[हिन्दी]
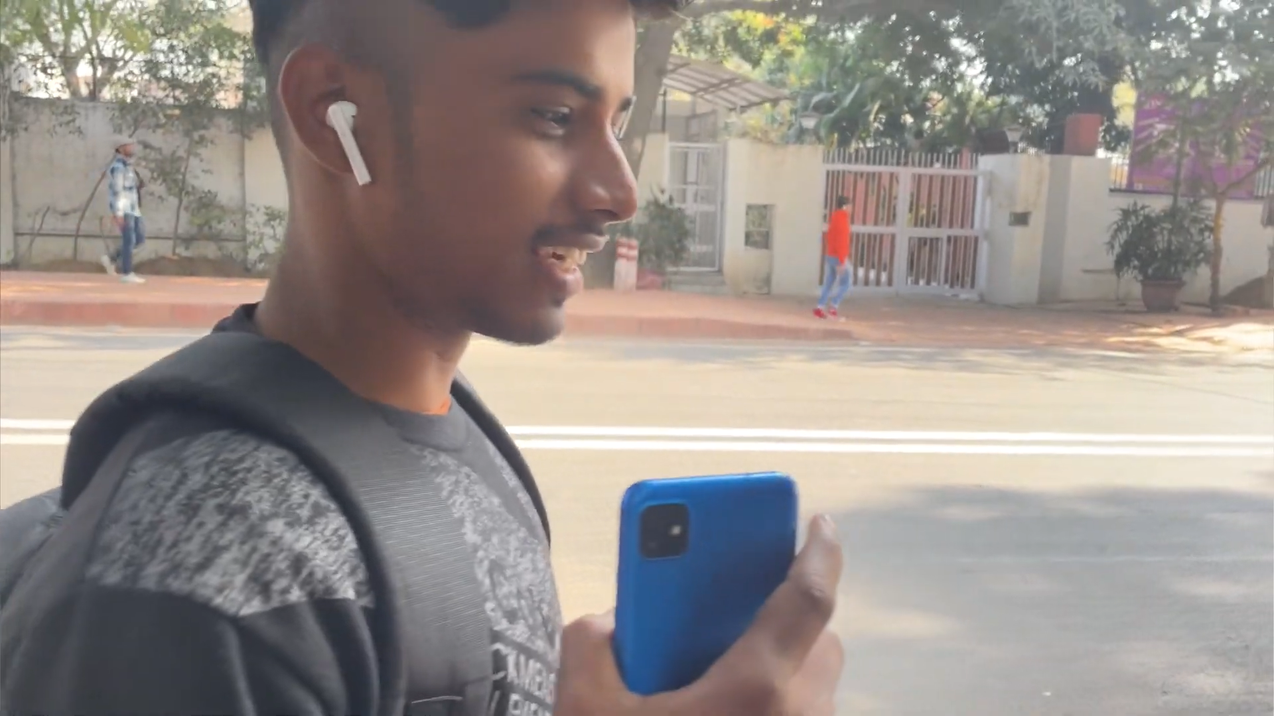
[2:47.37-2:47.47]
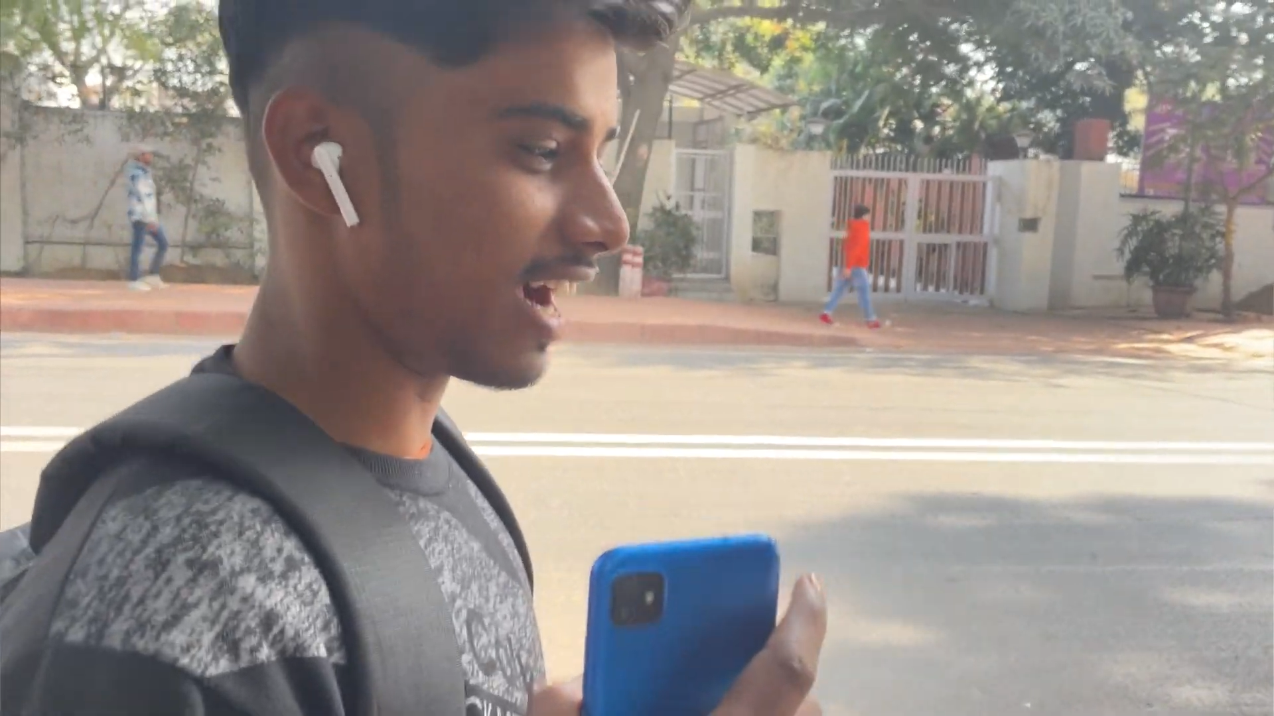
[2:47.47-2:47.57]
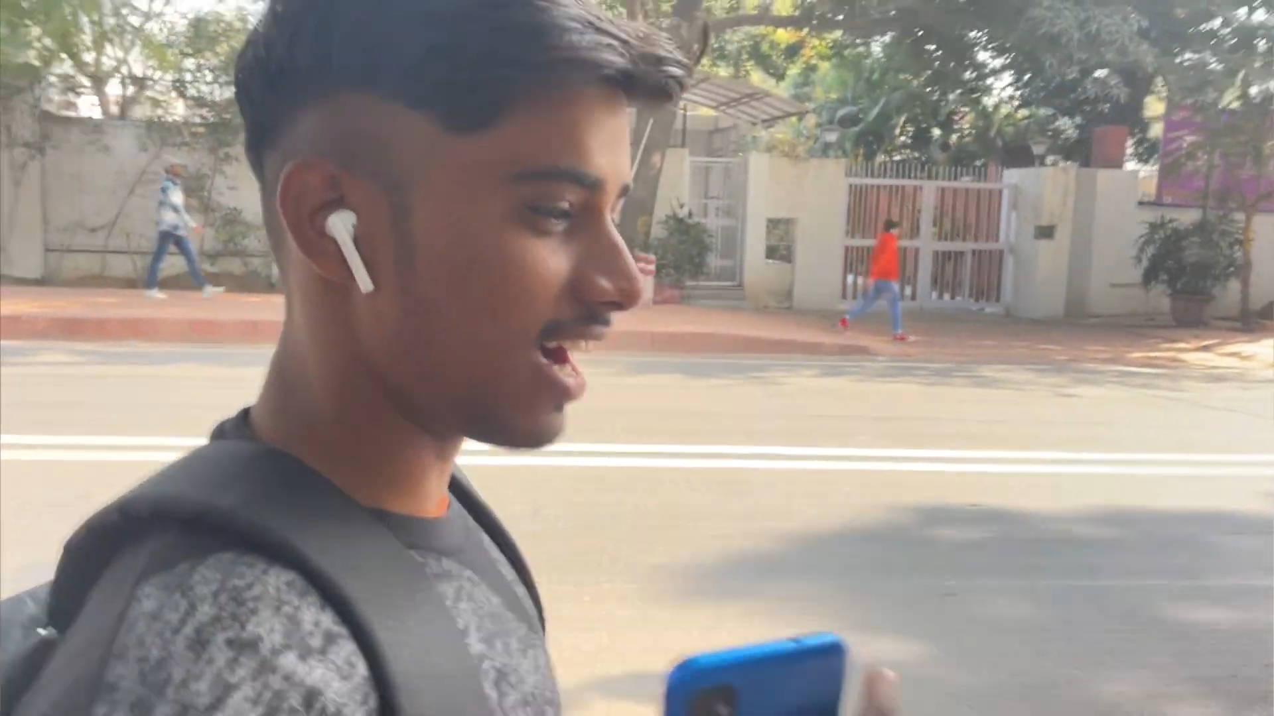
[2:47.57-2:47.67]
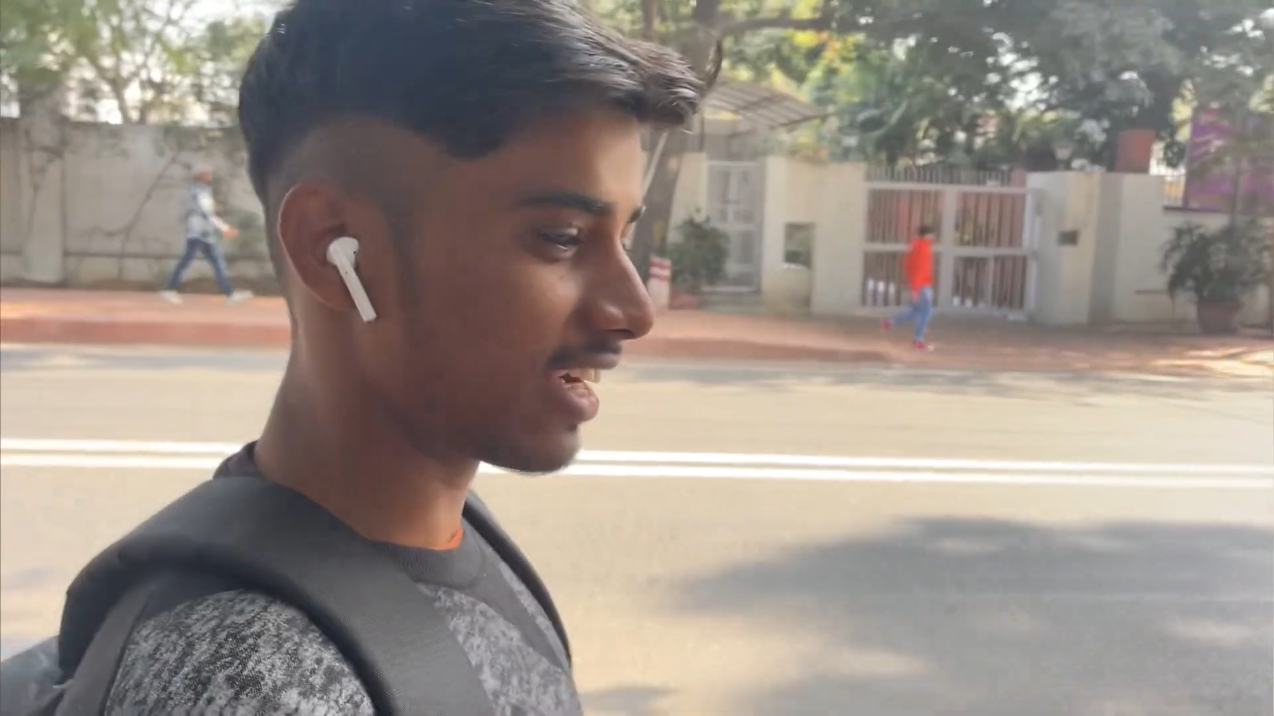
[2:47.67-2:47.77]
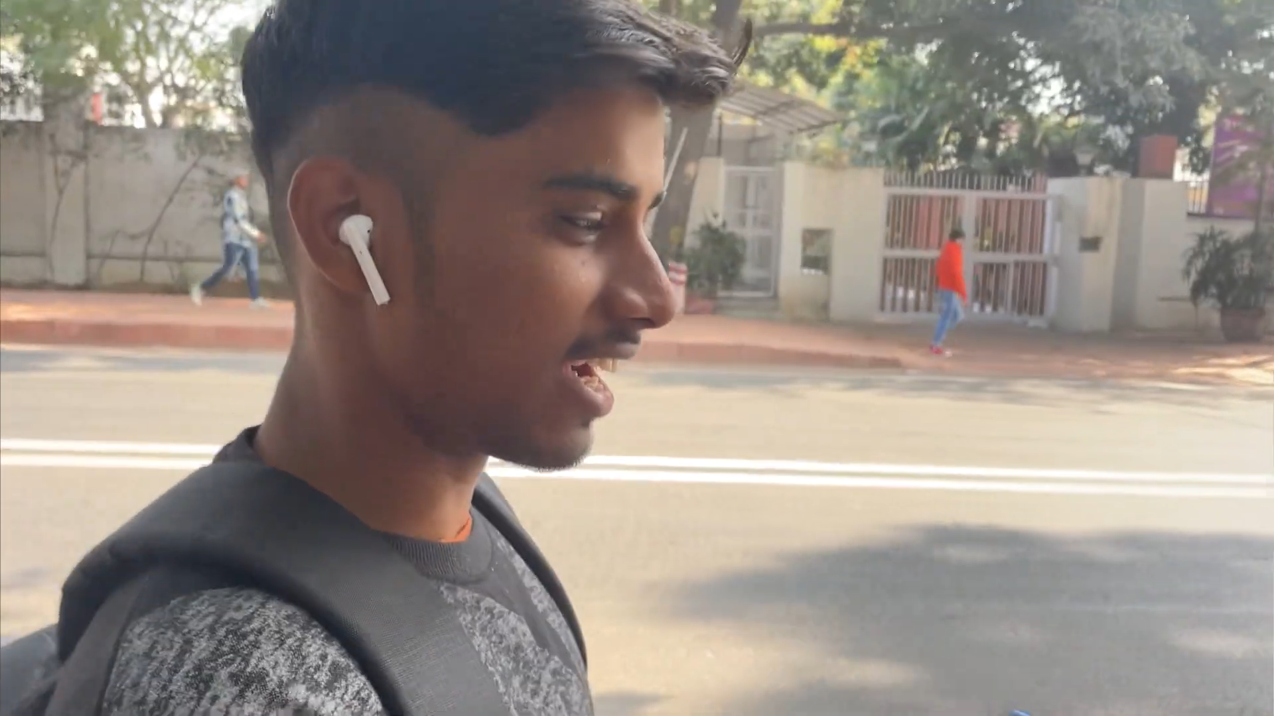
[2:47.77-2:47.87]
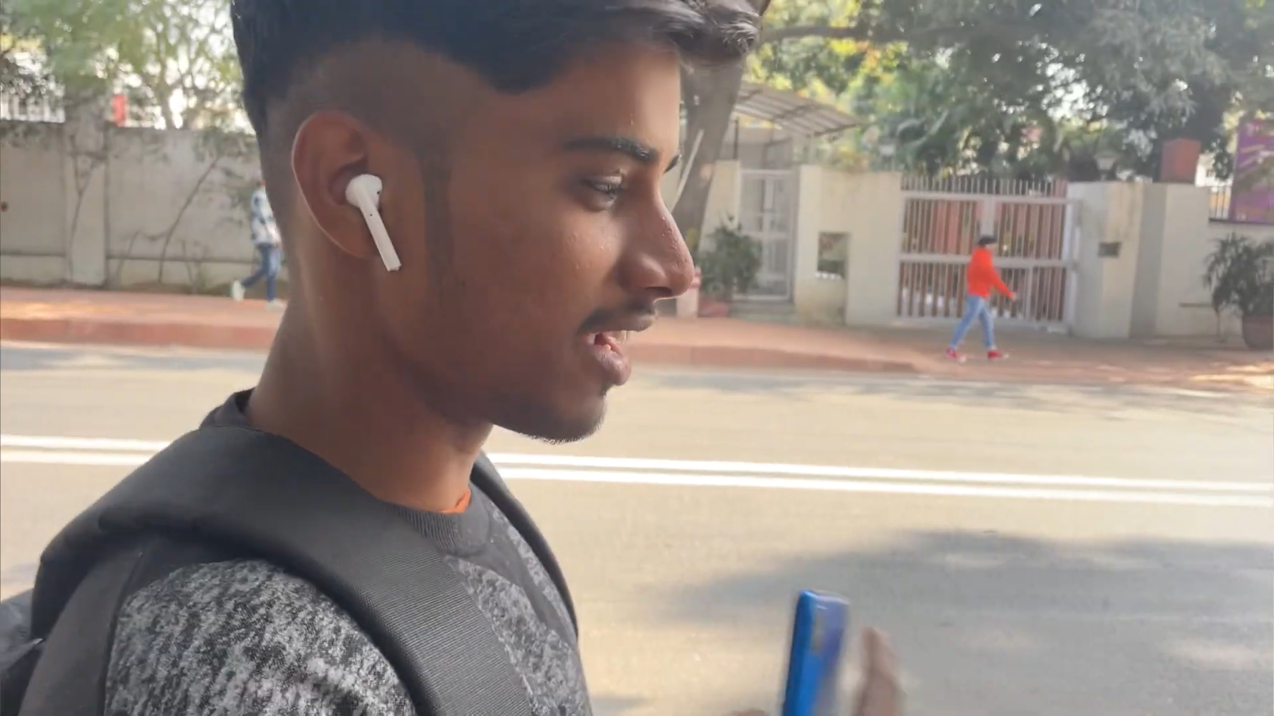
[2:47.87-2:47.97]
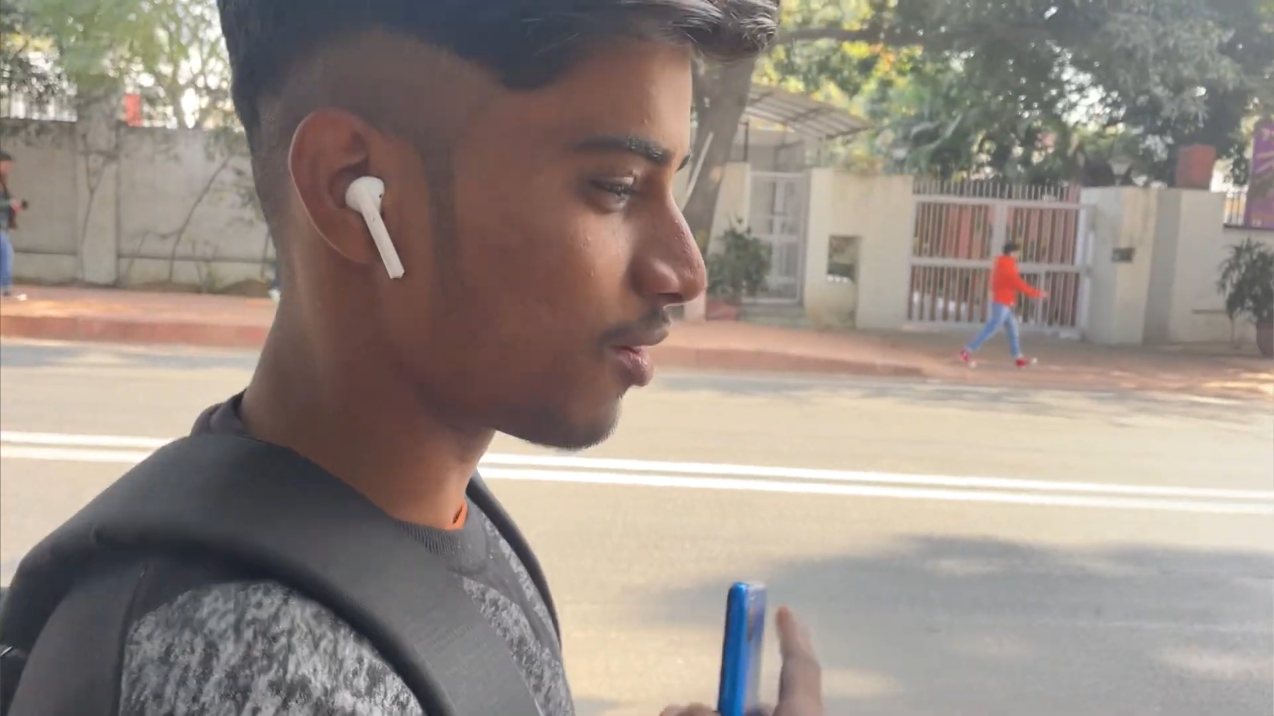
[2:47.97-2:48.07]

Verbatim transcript: कहाँ कहाँ की